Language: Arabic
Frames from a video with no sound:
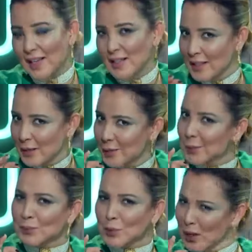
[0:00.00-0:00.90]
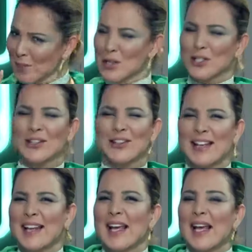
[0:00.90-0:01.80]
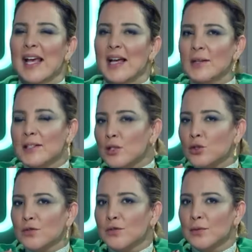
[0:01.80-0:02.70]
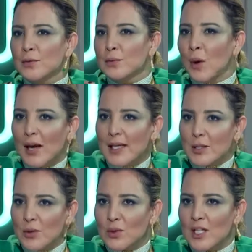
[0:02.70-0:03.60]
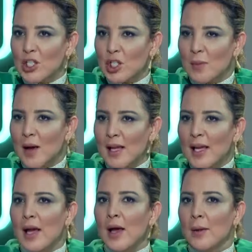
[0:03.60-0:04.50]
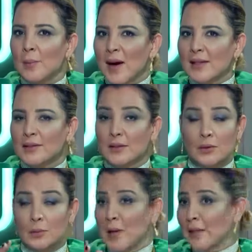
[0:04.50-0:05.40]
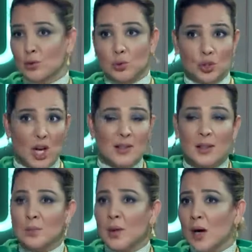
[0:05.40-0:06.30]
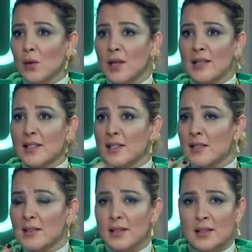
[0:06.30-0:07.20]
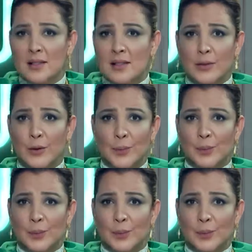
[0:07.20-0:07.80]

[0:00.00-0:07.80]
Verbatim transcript: اللي مهمه جدا آه تنشوف مواقع التواصل الاجتماعي بعض ما عرفتش واش اطباء آه. ولا دي دي, دي آه،